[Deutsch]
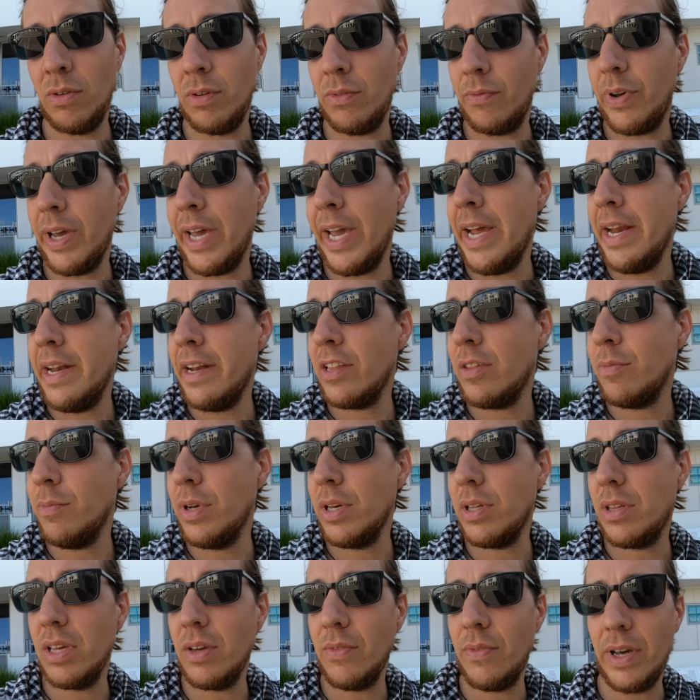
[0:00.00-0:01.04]
und
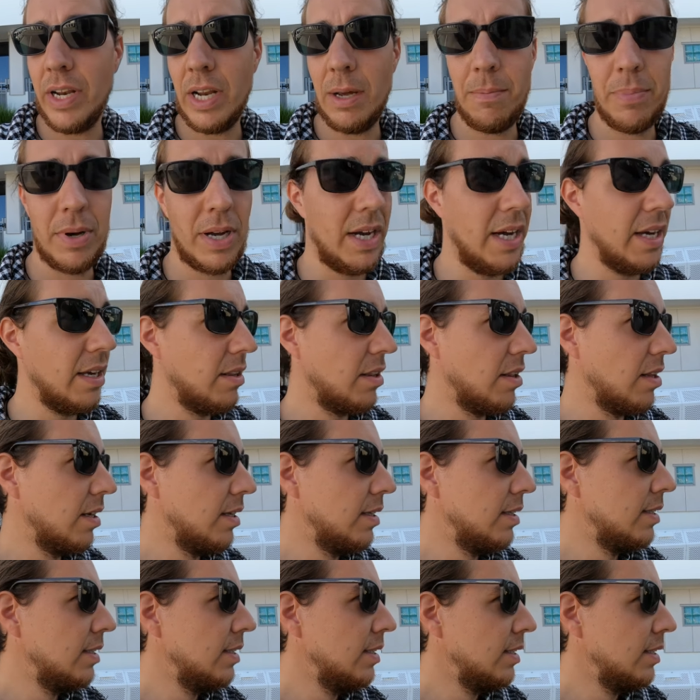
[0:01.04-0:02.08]
verhältnismäßig war der Preis.